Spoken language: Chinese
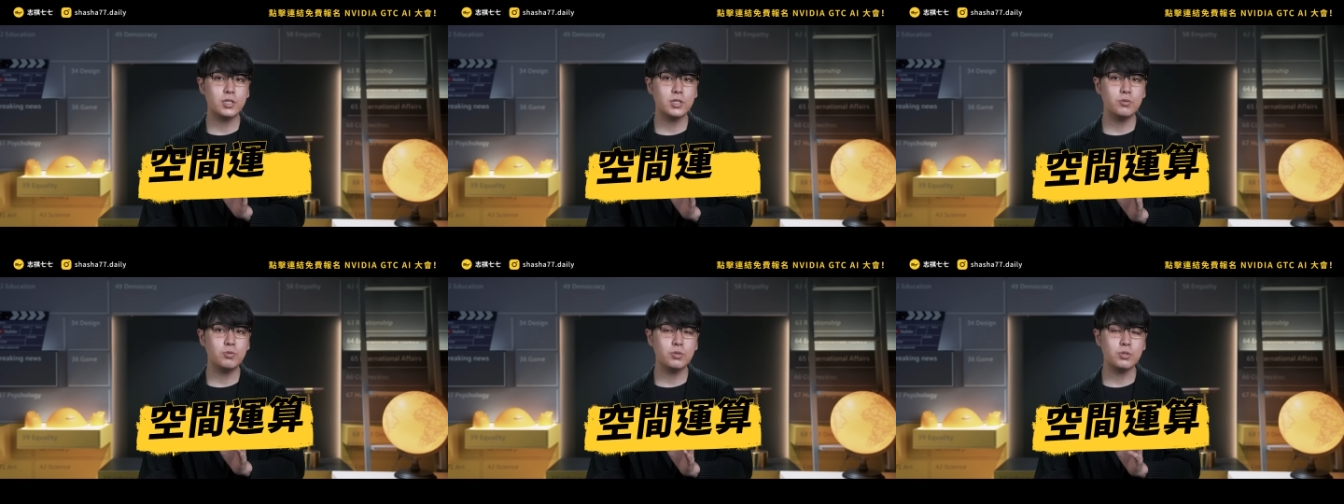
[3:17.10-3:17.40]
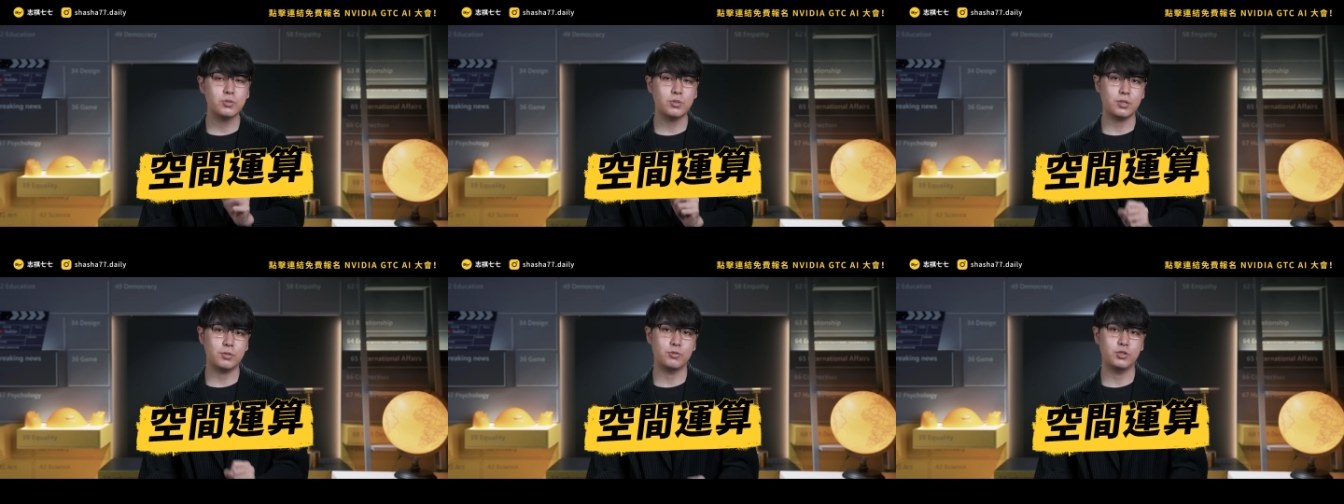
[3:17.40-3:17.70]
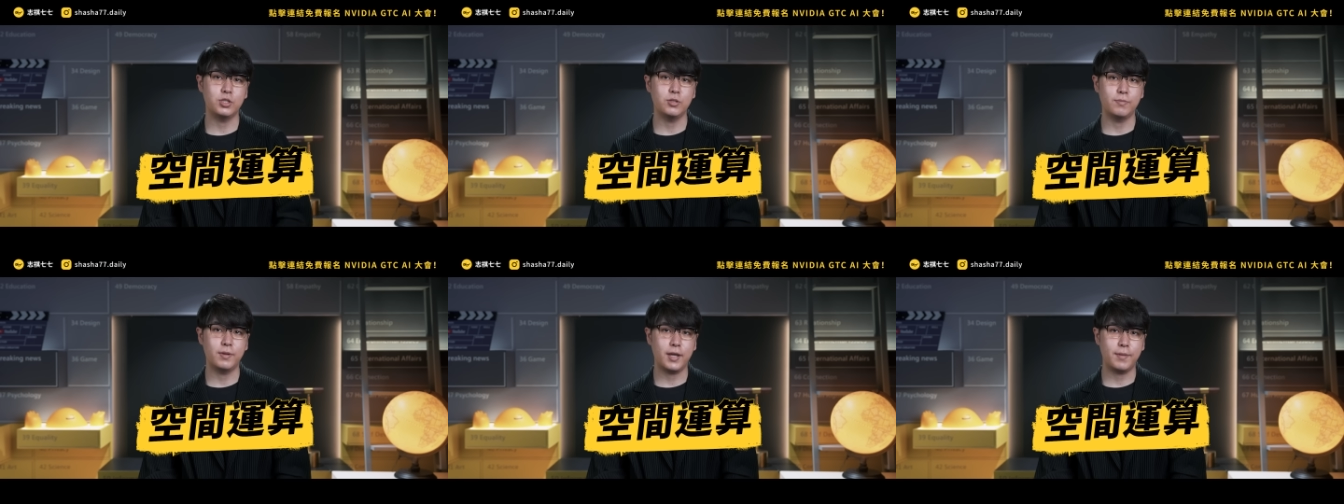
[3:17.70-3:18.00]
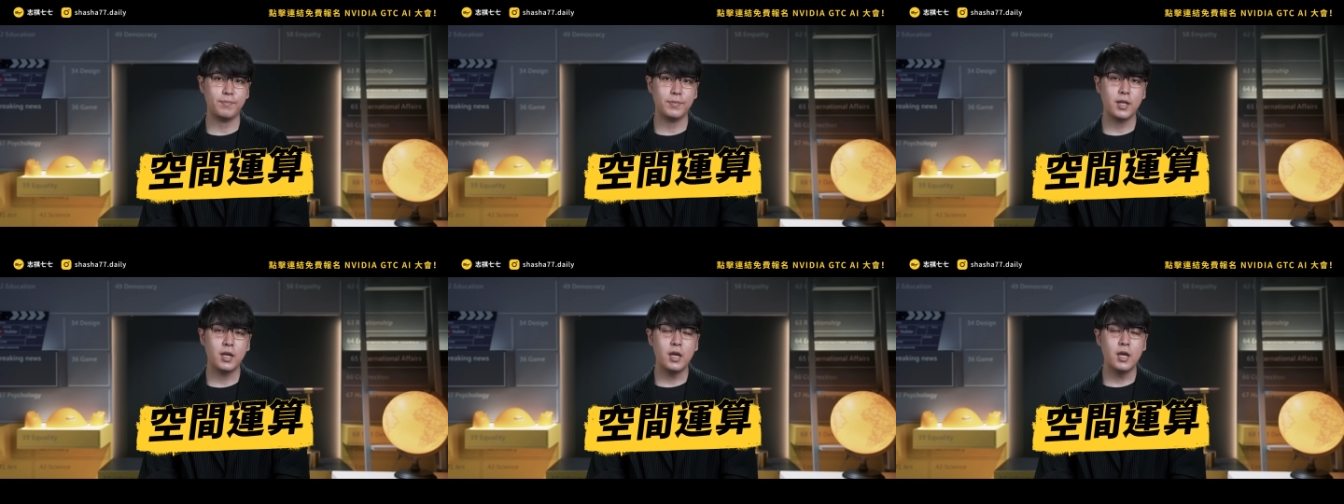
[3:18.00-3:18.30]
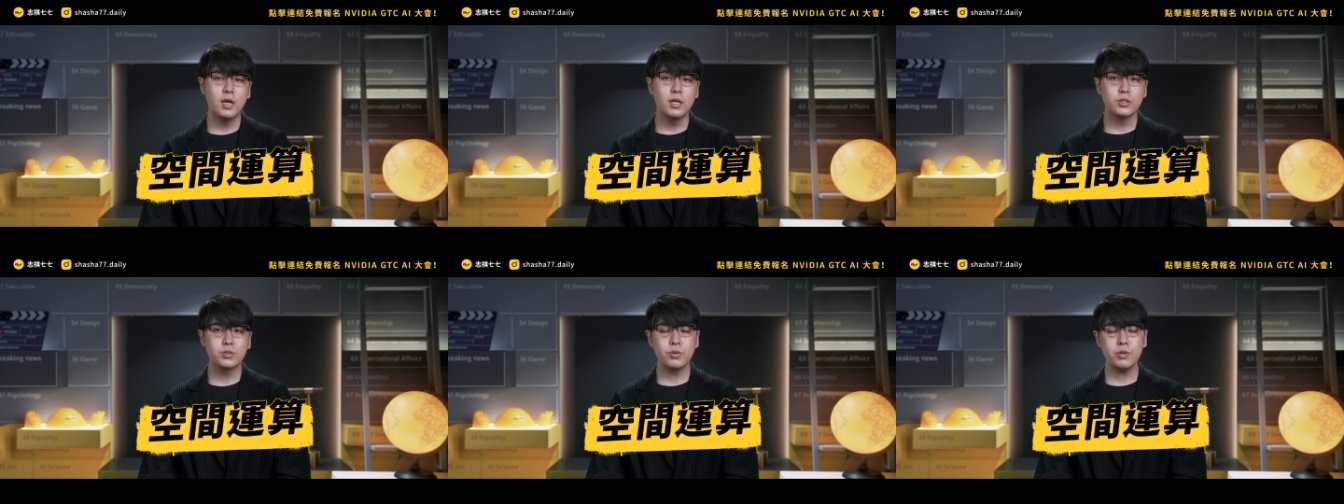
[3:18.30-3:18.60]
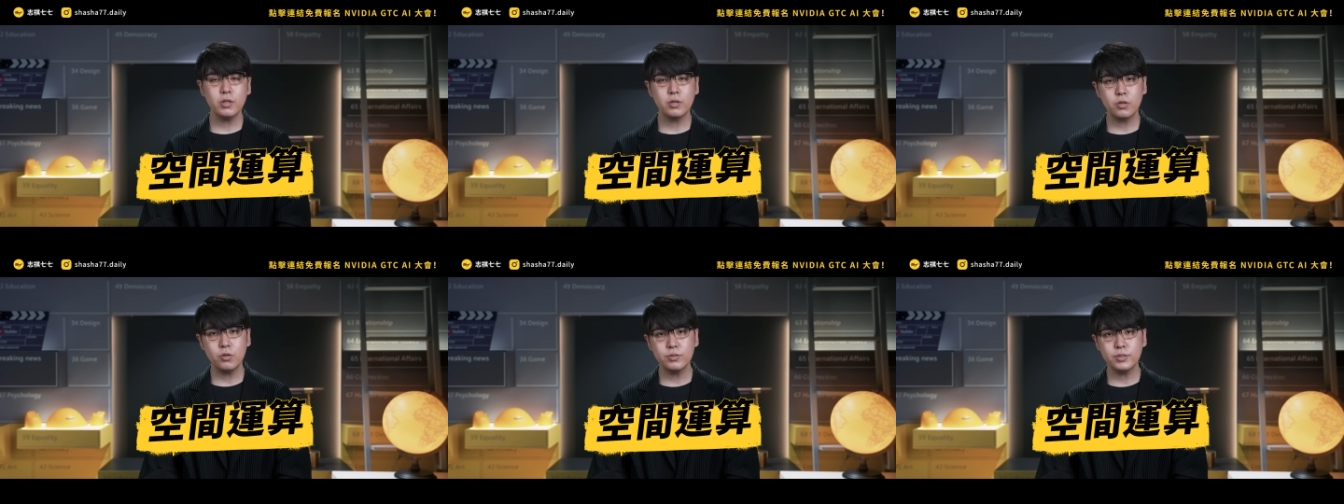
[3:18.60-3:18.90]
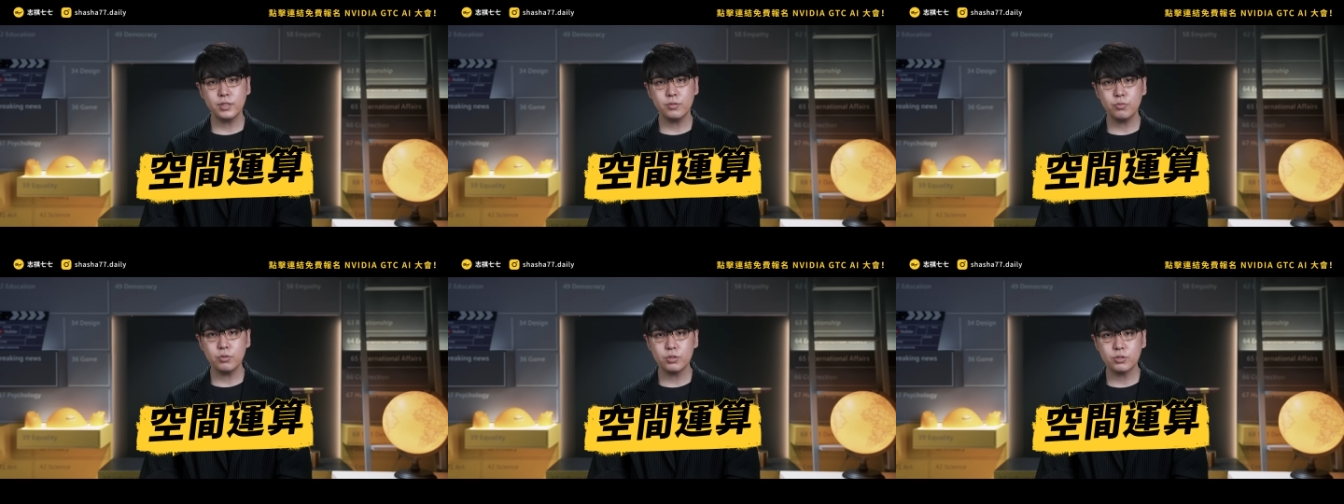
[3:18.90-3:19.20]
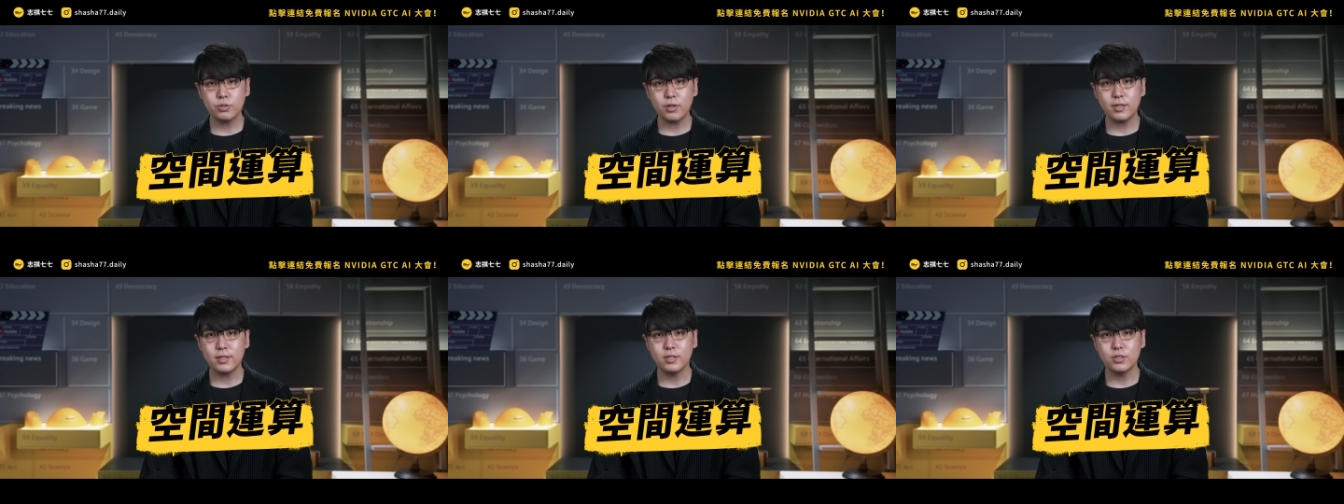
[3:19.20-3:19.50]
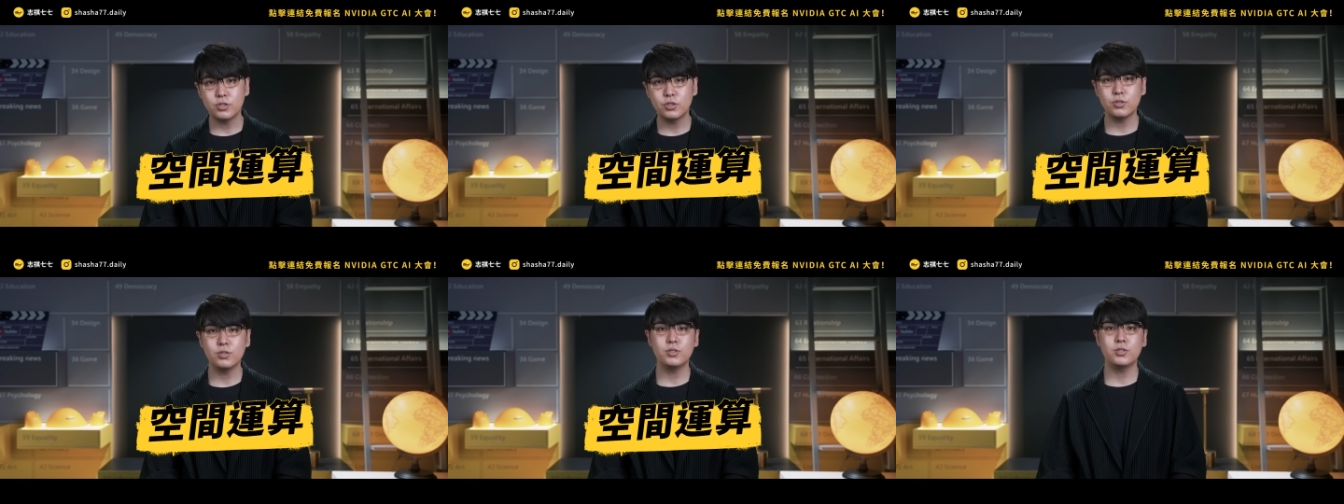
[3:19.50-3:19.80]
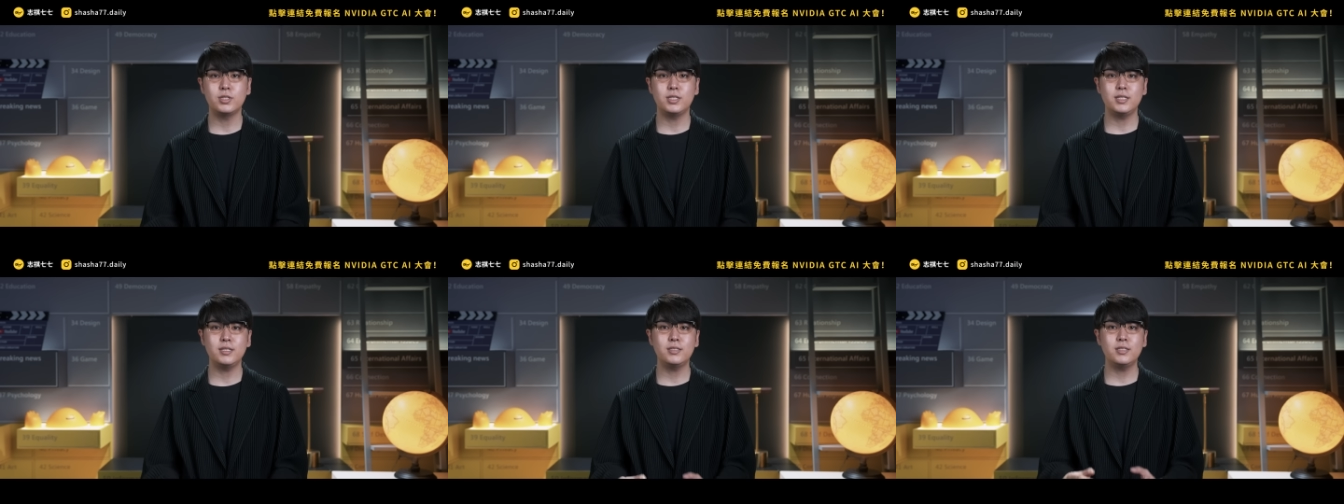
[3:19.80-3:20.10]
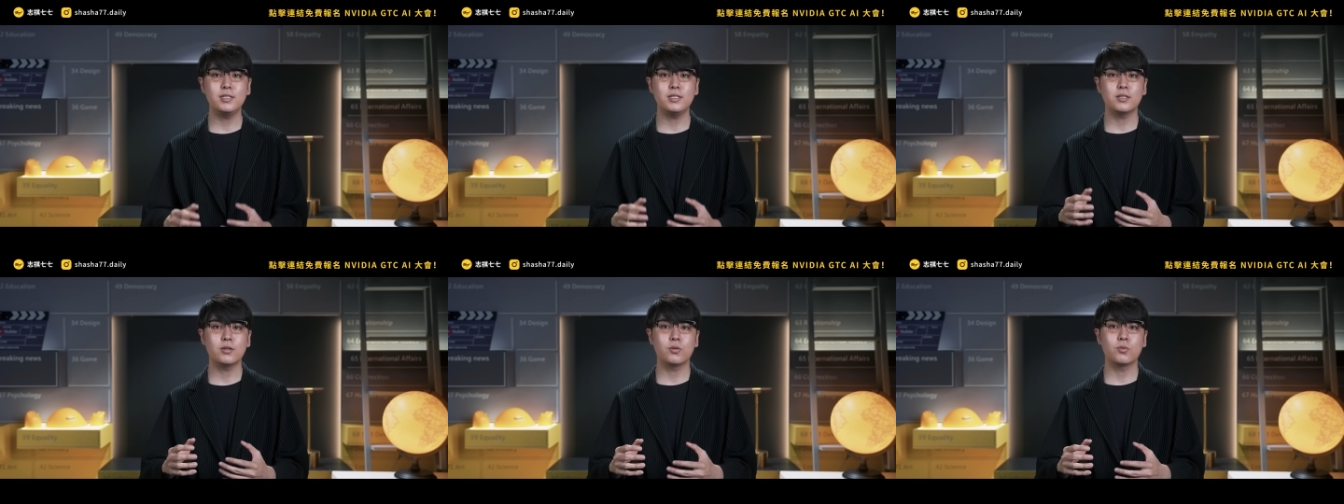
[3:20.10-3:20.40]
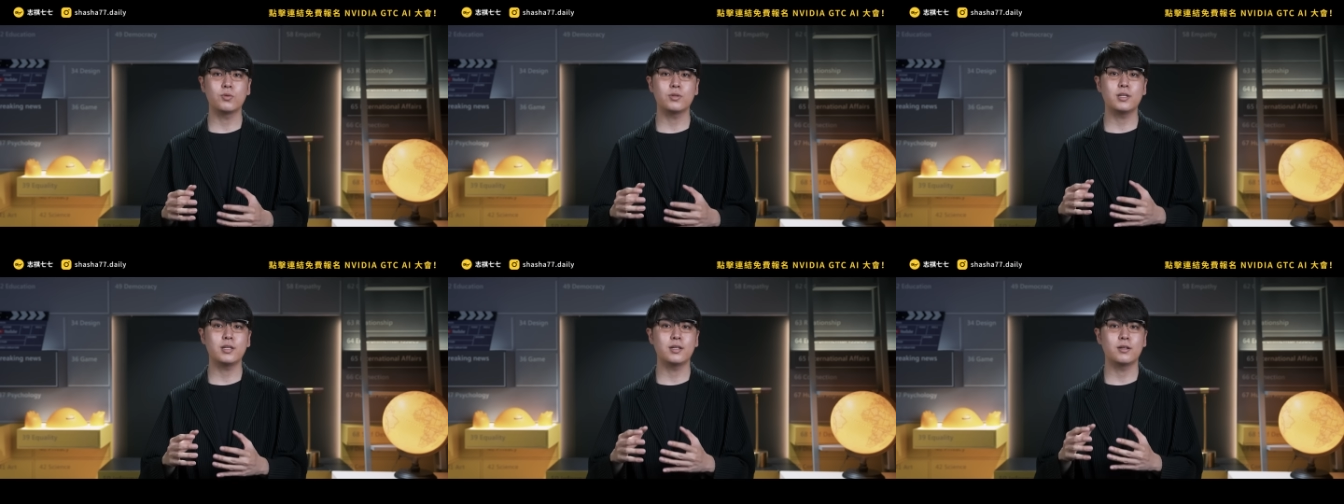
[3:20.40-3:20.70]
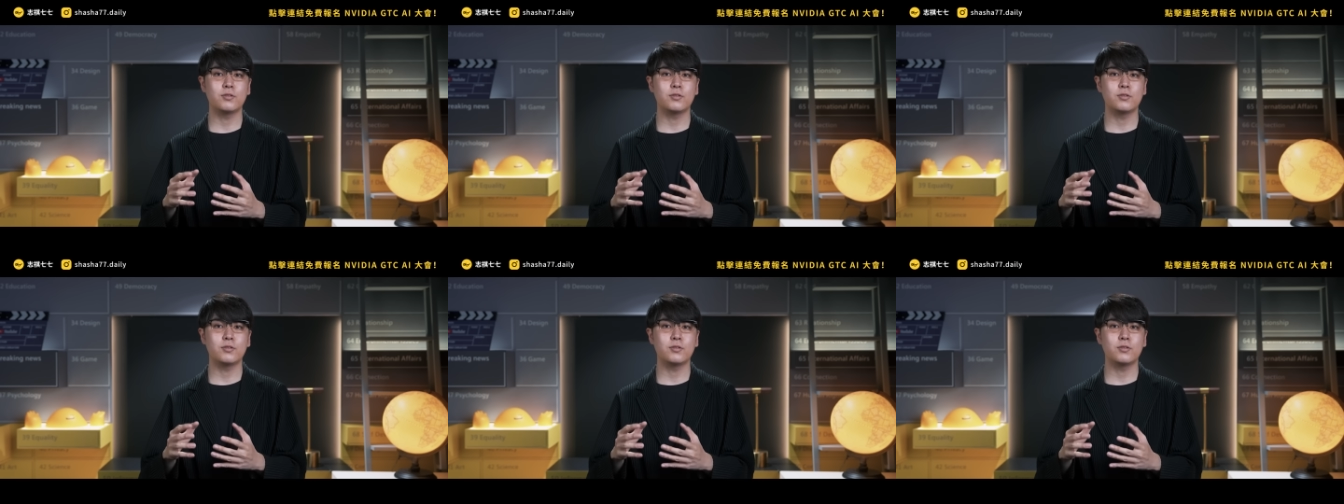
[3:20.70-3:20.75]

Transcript: 间运算设备。所谓的空间运算呢，就是机器透过电